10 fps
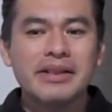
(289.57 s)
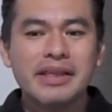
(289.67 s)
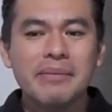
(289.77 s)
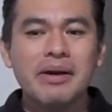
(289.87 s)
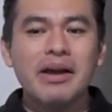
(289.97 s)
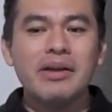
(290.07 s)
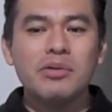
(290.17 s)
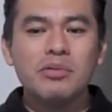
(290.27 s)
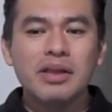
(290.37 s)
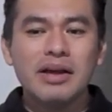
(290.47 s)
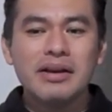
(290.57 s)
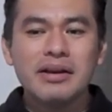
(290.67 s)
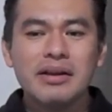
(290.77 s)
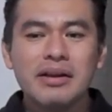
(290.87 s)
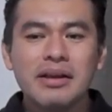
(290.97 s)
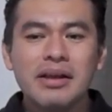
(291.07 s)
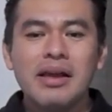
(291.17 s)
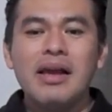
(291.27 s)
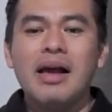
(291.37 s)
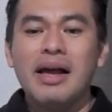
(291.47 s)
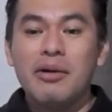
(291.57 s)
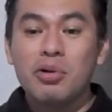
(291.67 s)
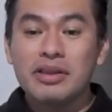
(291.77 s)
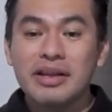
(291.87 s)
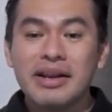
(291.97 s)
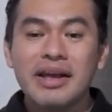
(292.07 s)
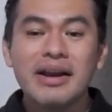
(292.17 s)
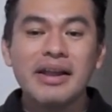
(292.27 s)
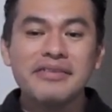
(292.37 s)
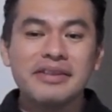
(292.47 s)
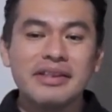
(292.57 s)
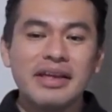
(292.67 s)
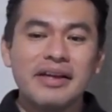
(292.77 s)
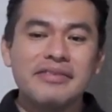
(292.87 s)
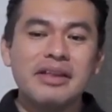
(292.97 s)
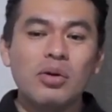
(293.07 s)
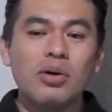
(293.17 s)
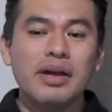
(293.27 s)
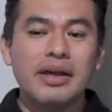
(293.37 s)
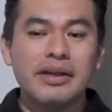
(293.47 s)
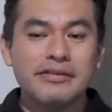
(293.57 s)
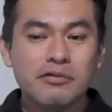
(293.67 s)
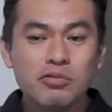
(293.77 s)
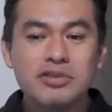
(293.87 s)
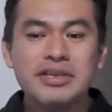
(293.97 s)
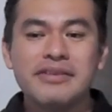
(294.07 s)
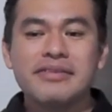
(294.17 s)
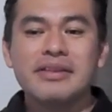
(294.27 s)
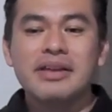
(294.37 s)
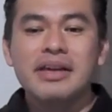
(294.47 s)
te va a ayudar a ordenar las ideas de lo que escuchas,